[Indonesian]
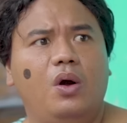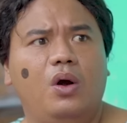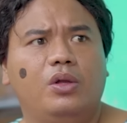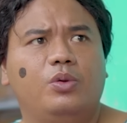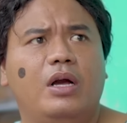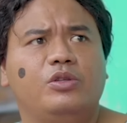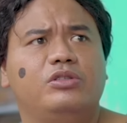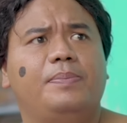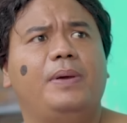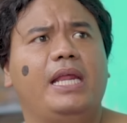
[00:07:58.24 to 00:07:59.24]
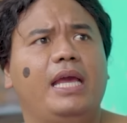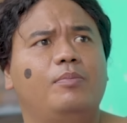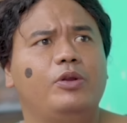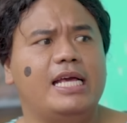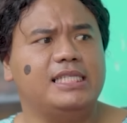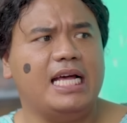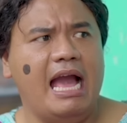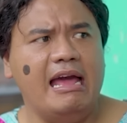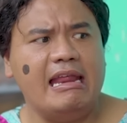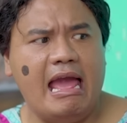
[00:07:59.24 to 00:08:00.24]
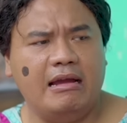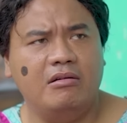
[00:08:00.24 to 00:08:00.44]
Oh, tukang cuci piring mau dia sekarang.